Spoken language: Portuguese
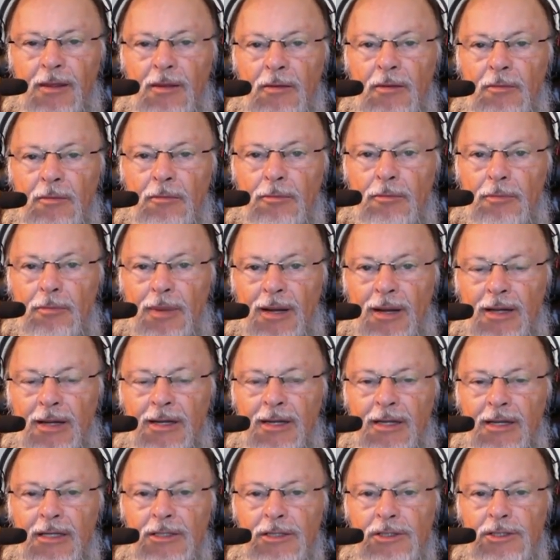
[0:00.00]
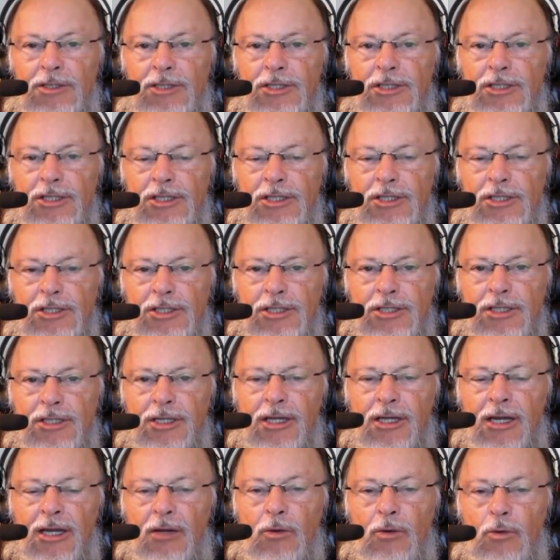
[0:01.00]
para dirigirem
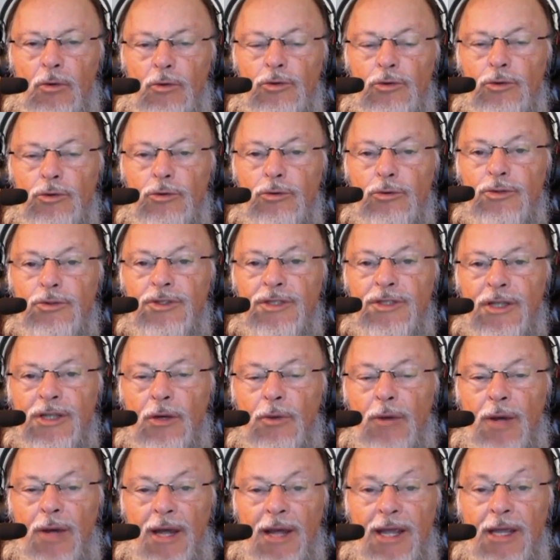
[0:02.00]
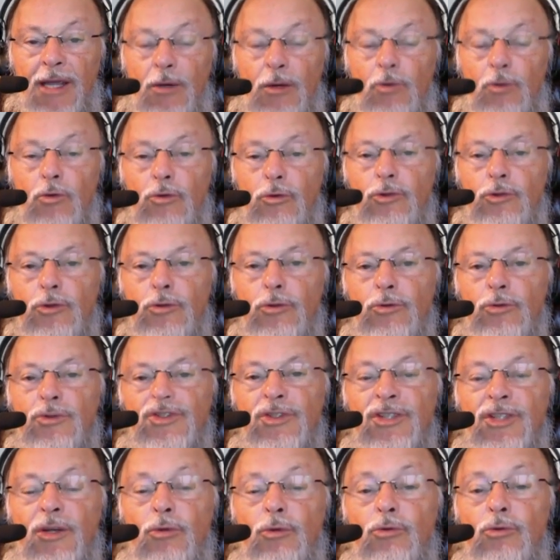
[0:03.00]
a construção, a
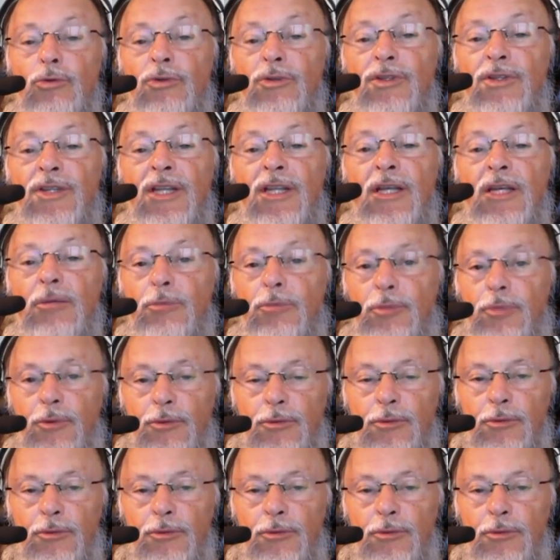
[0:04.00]
reconstrução do templo.